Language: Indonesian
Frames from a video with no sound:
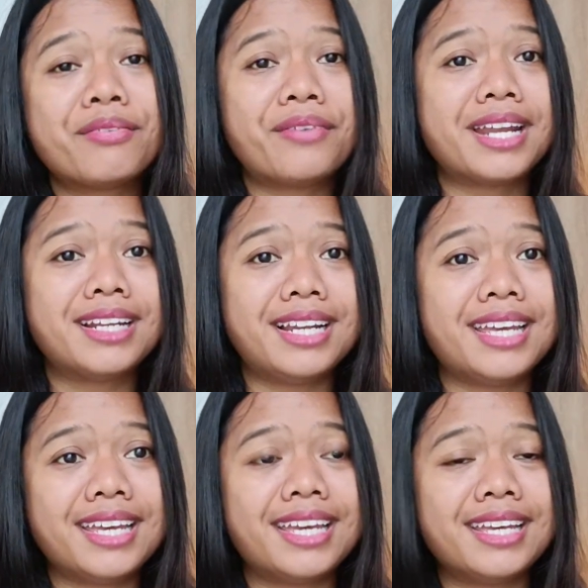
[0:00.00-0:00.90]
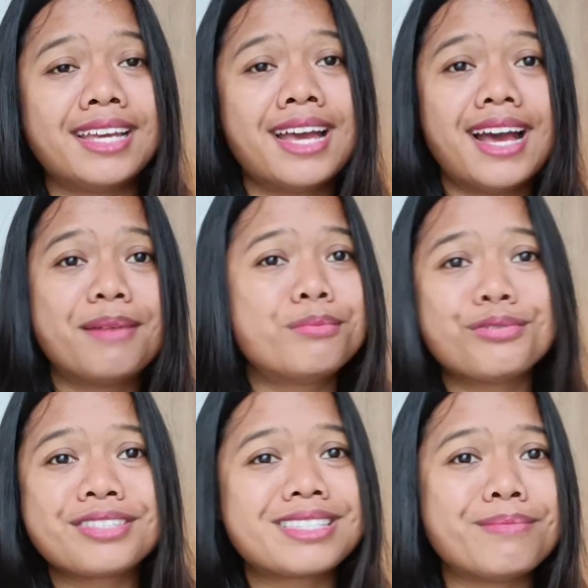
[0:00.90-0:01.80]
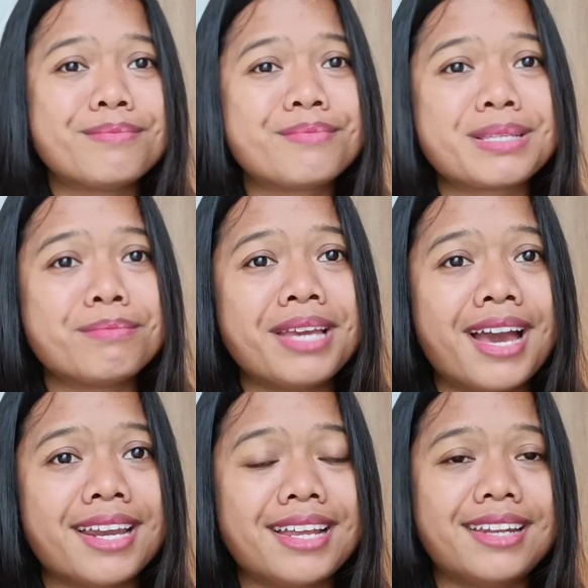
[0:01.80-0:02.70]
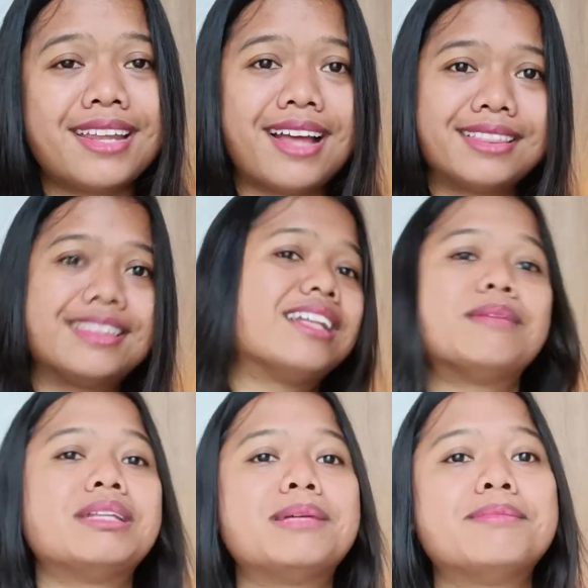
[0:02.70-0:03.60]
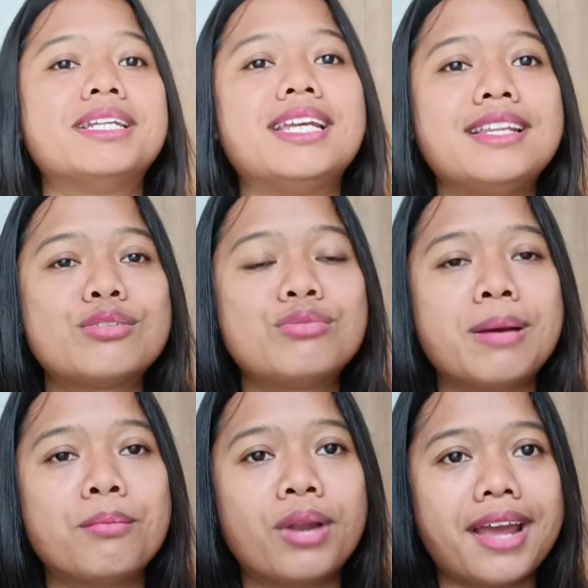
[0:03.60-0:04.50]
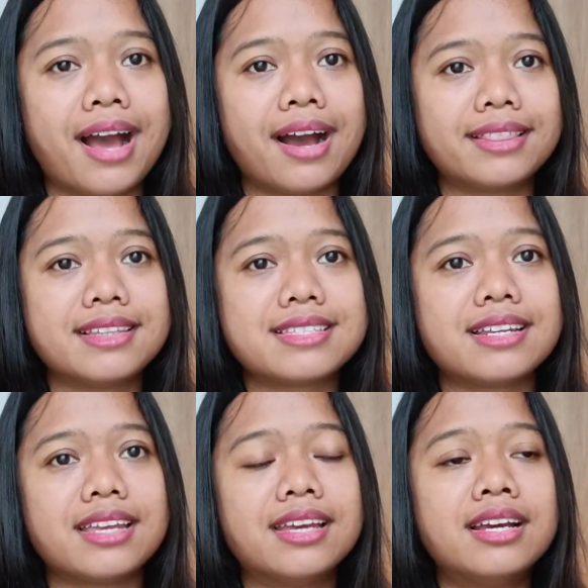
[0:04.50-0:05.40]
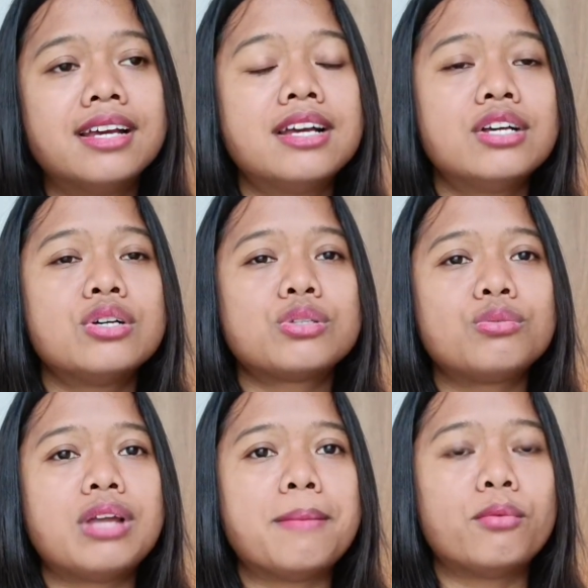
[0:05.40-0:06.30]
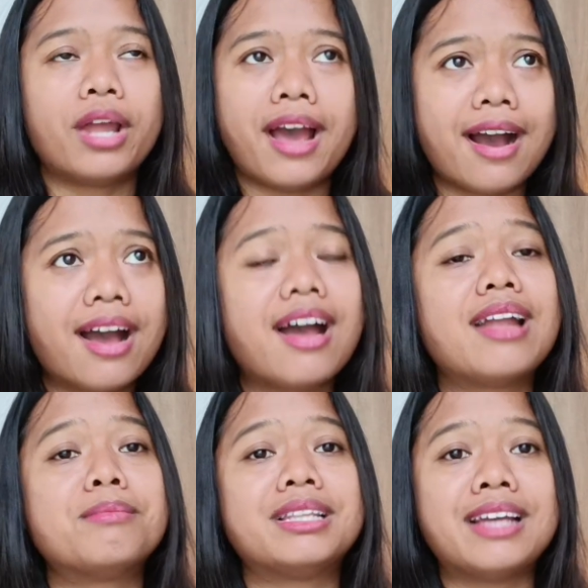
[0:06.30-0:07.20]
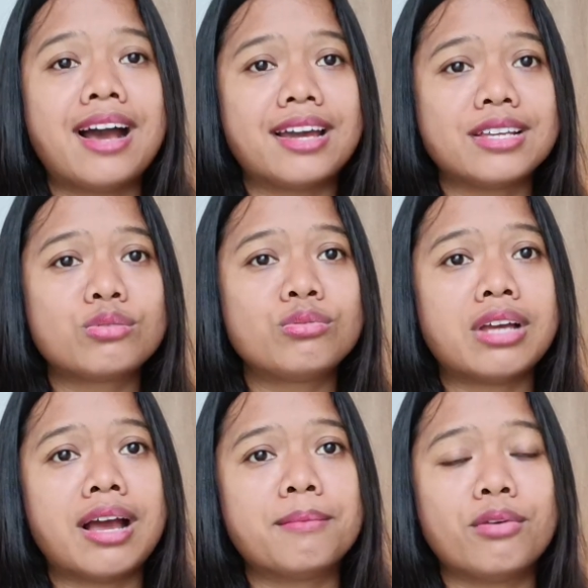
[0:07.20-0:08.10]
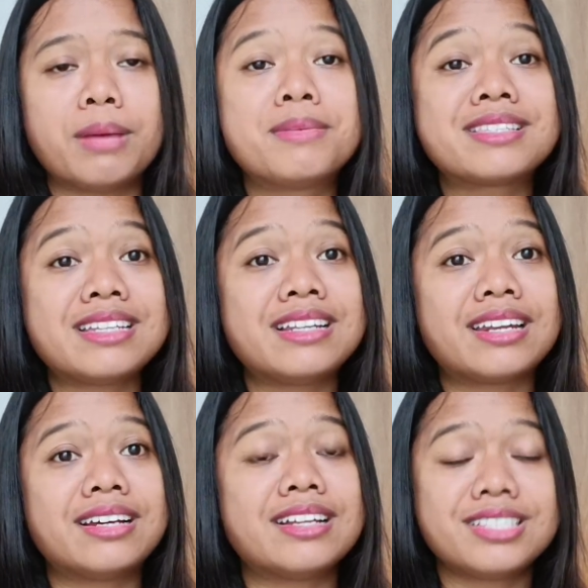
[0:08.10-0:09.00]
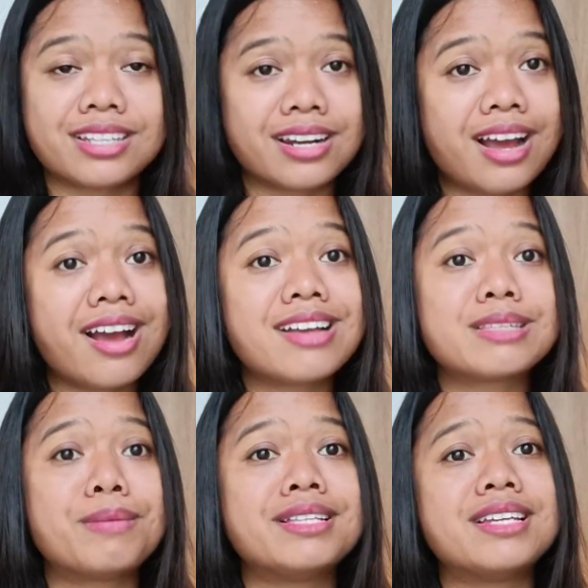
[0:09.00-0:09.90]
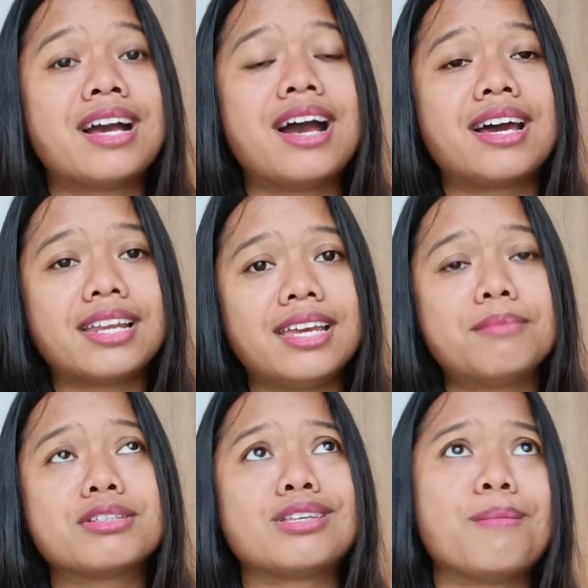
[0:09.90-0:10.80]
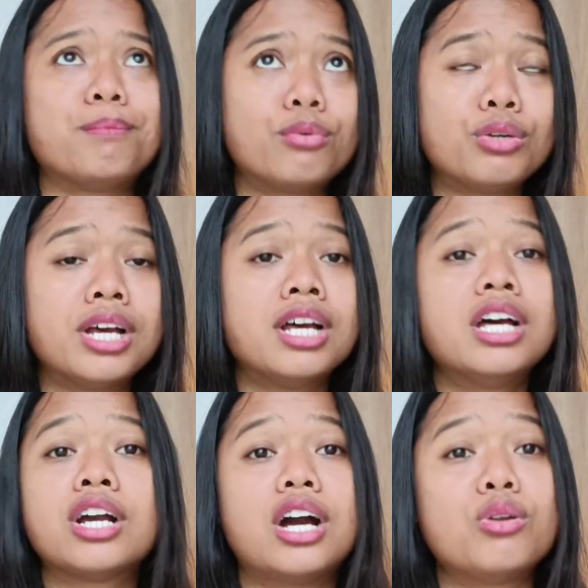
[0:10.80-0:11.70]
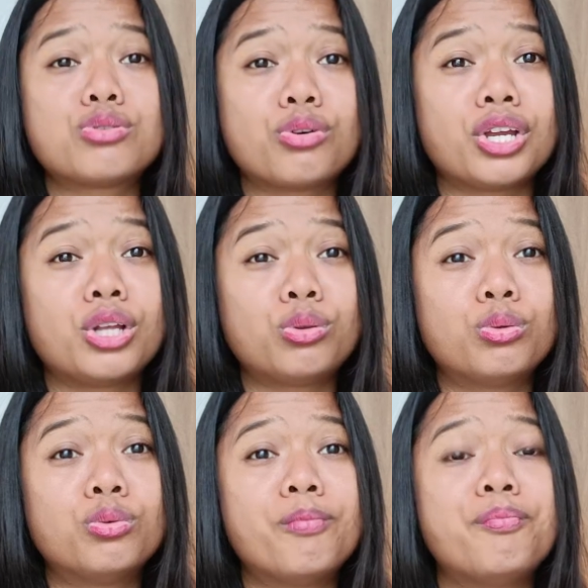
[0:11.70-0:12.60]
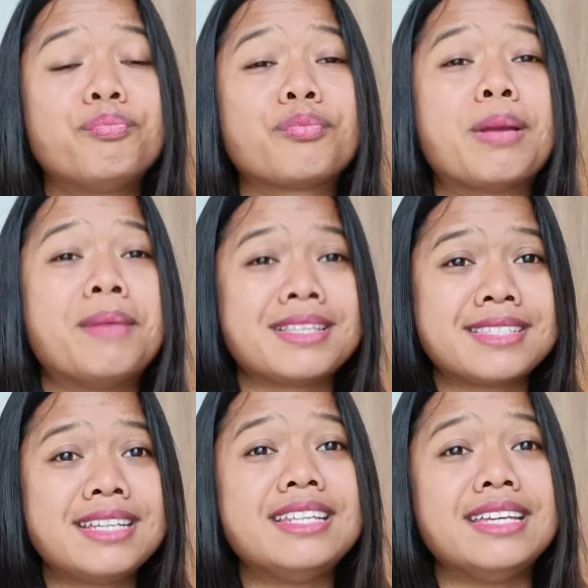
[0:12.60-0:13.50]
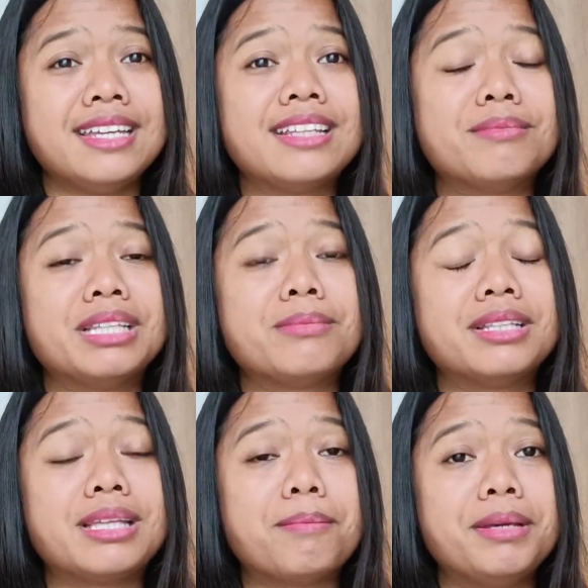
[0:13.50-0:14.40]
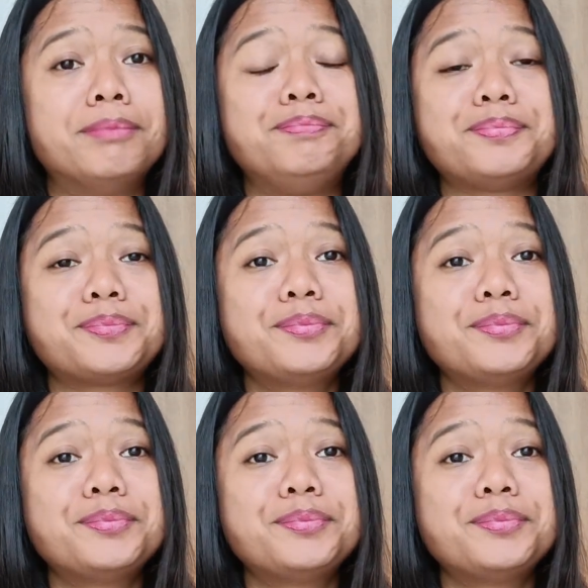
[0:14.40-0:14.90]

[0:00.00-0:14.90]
Finally, musim semi akhirnya datang teman-teman. Ini sudah mulai hangat di sini. Sudah mulai hangat, matahari sudah mulai bersinar dengan cerah sepanjang hari. Meskipun kalau sore itu masih dingin teman-teman, tapi